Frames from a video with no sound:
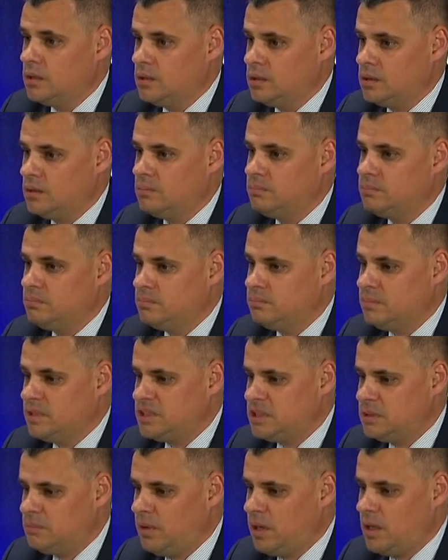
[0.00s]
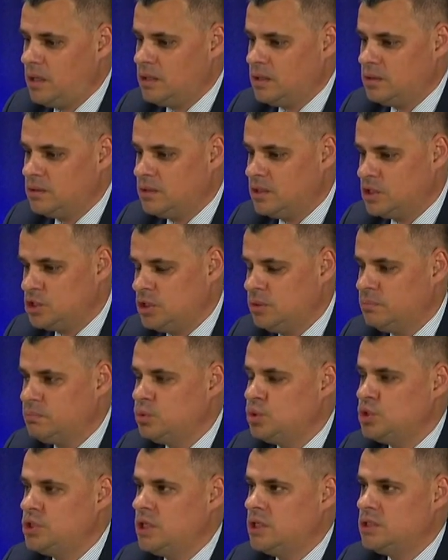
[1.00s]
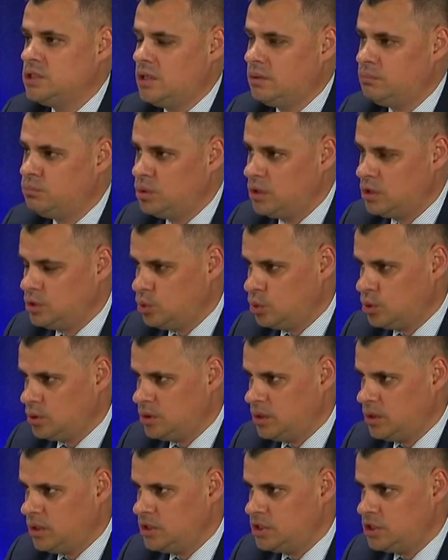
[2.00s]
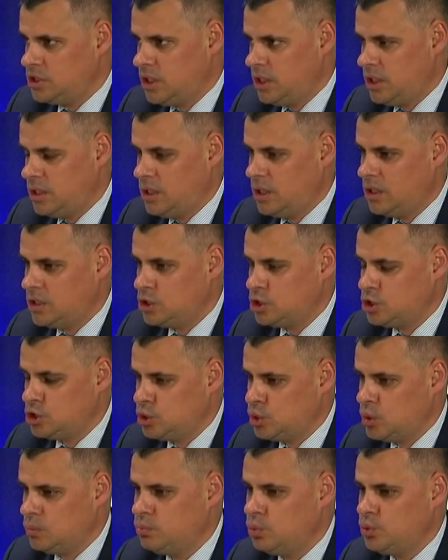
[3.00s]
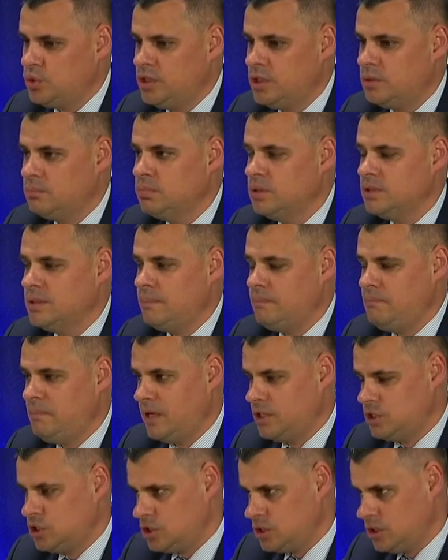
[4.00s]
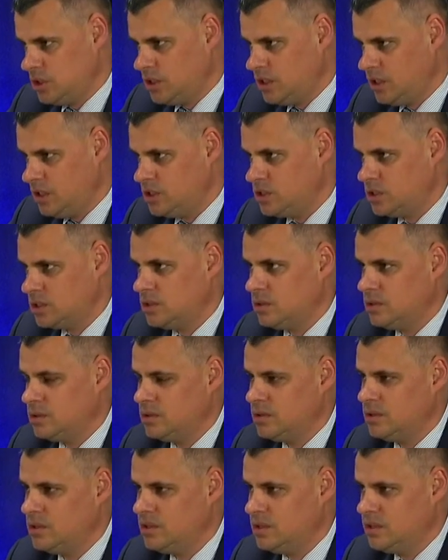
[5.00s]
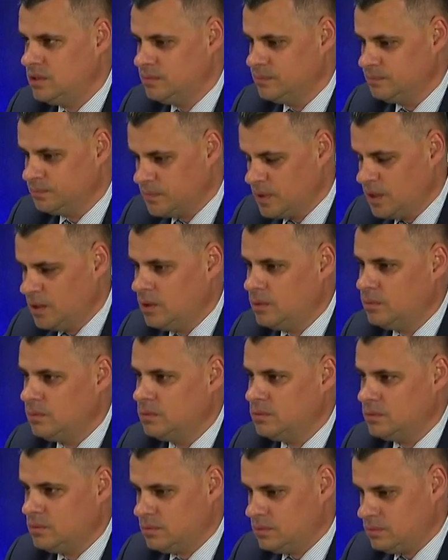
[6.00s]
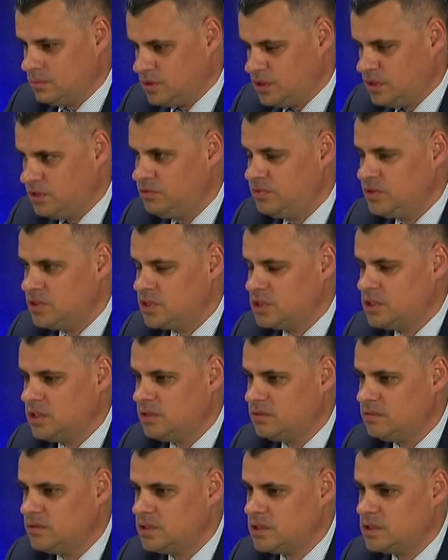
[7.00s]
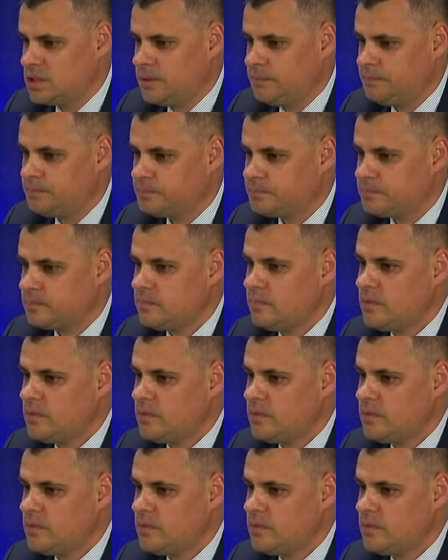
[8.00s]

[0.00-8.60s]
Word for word: э, максимально должны получать амбулаторное лечение, чтобы у них был меньше риск э, э, инфицироваться